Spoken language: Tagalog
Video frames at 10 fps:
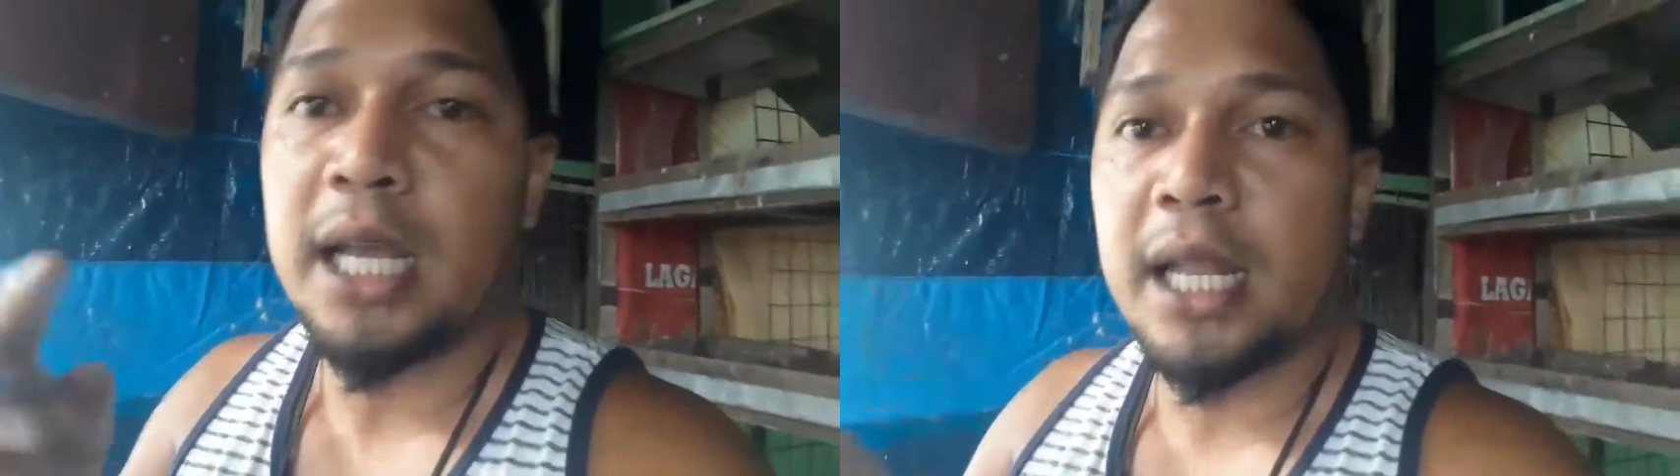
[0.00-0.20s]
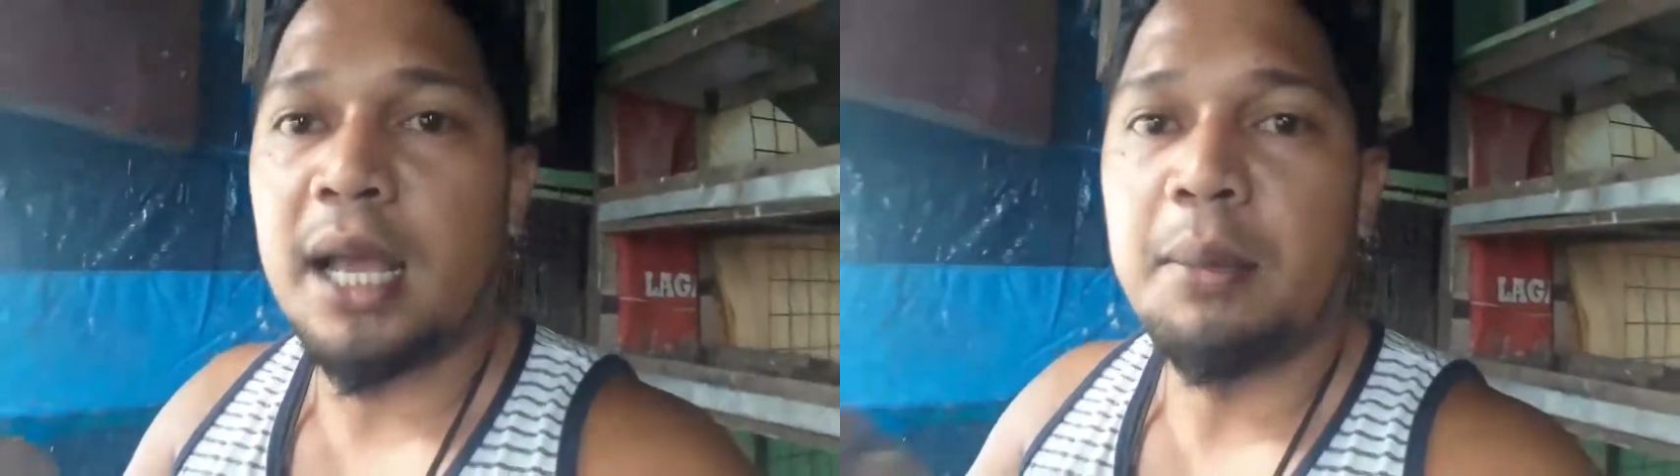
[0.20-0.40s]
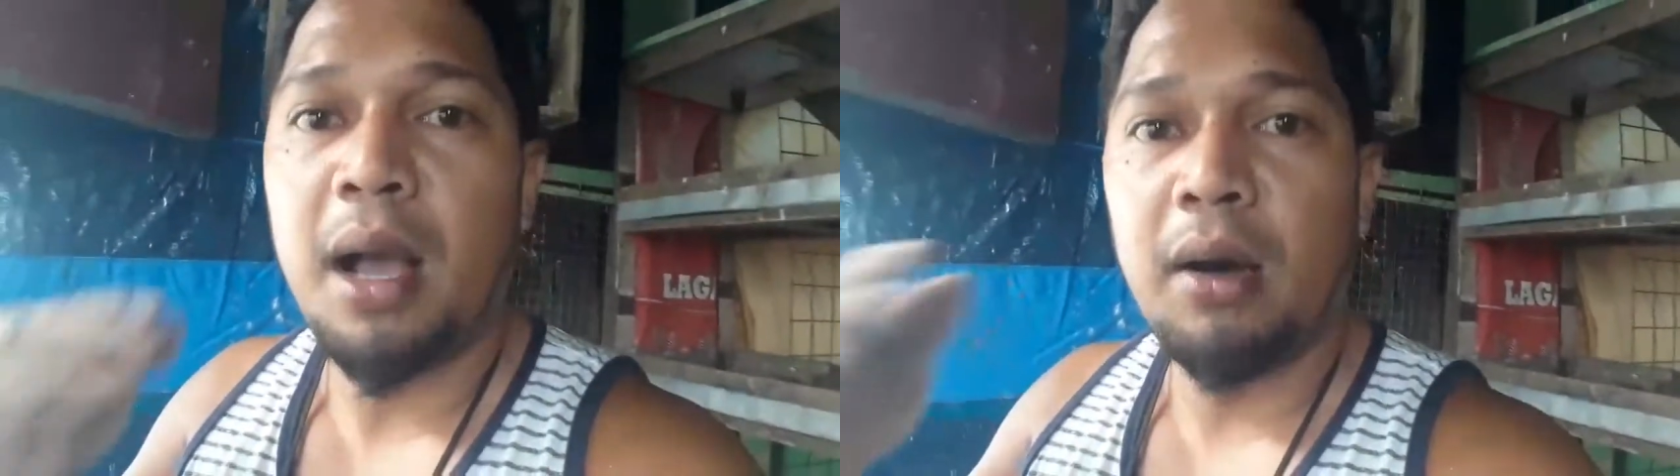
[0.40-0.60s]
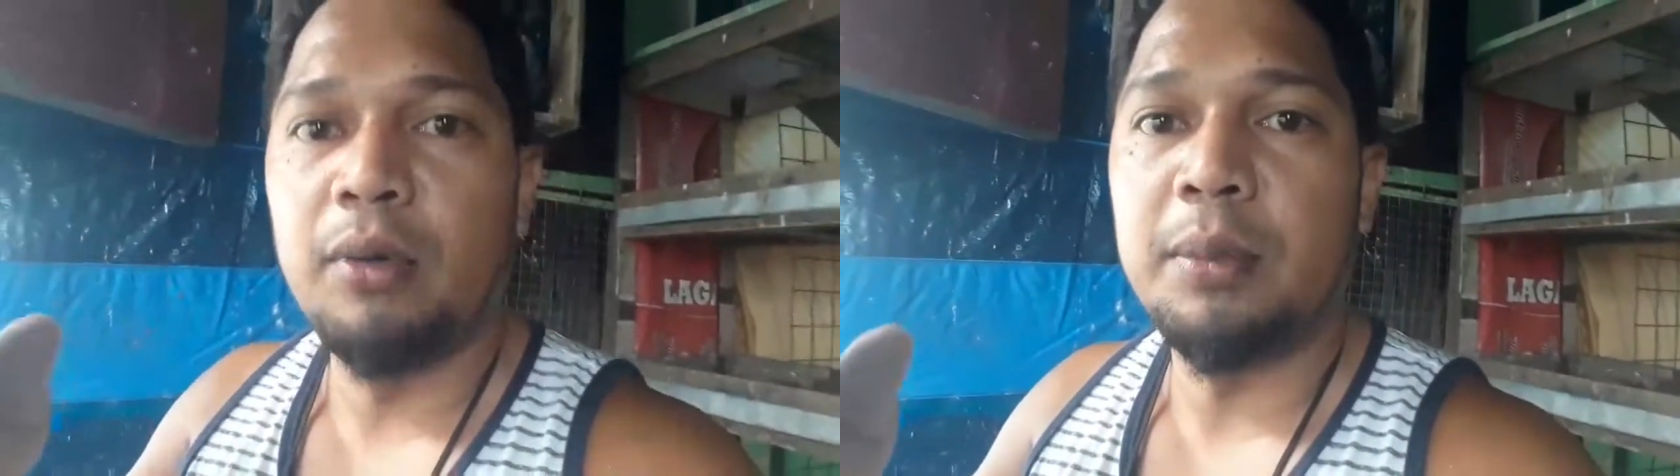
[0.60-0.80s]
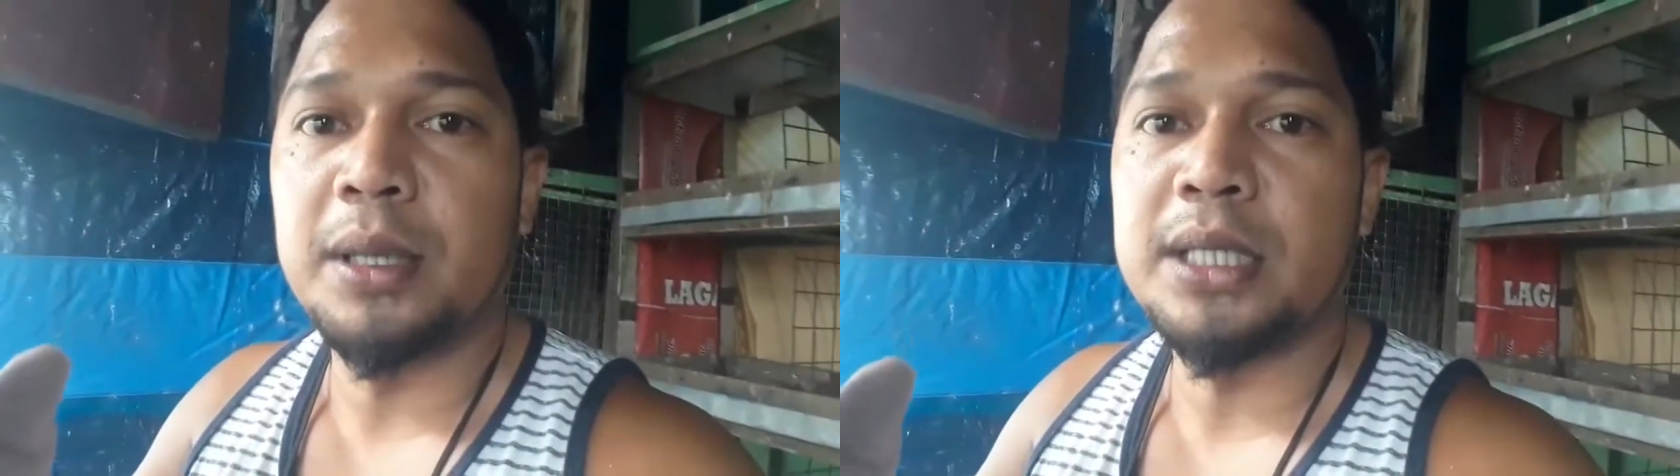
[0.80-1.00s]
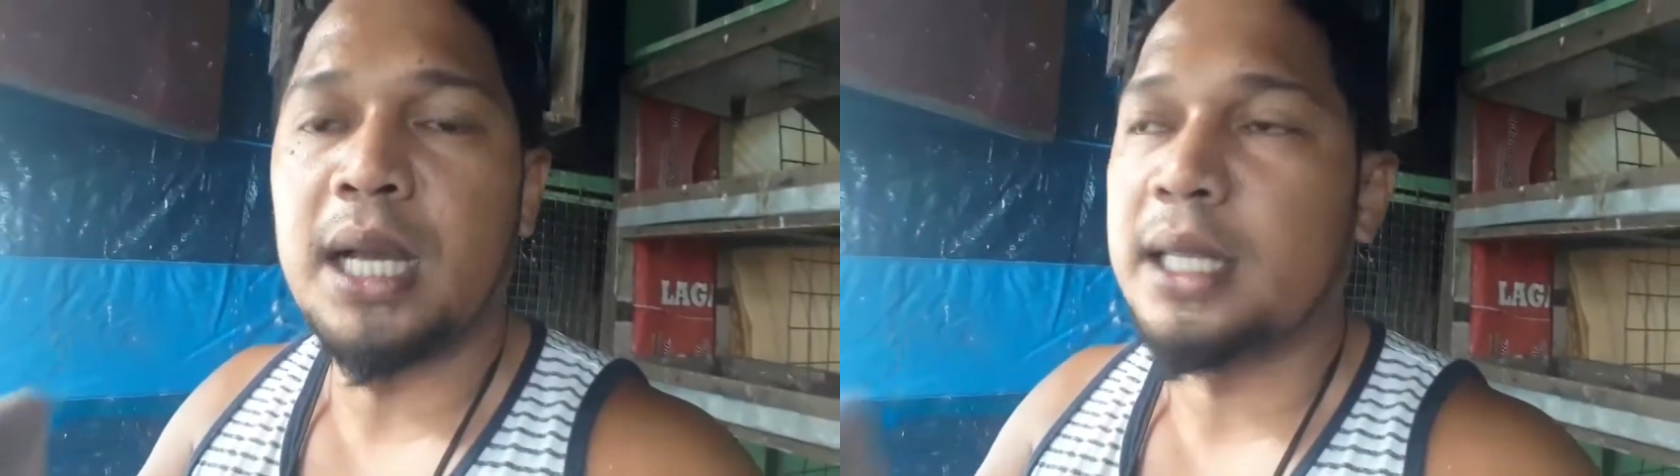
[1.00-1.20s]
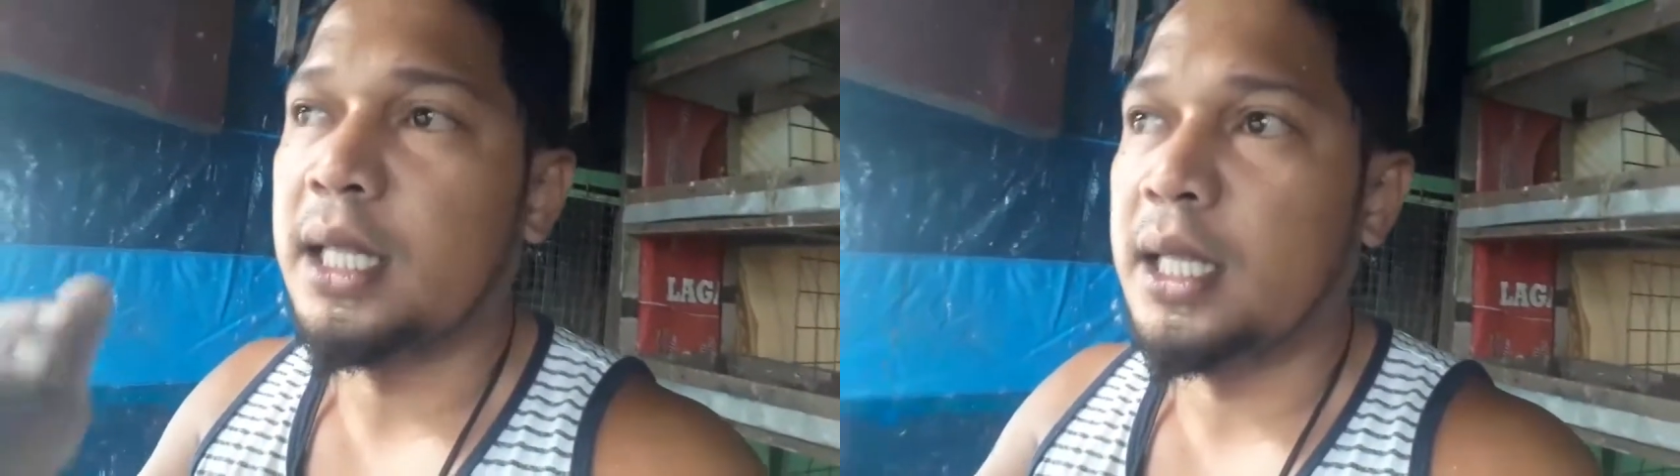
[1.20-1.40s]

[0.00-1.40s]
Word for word: sana makauwi pa siya at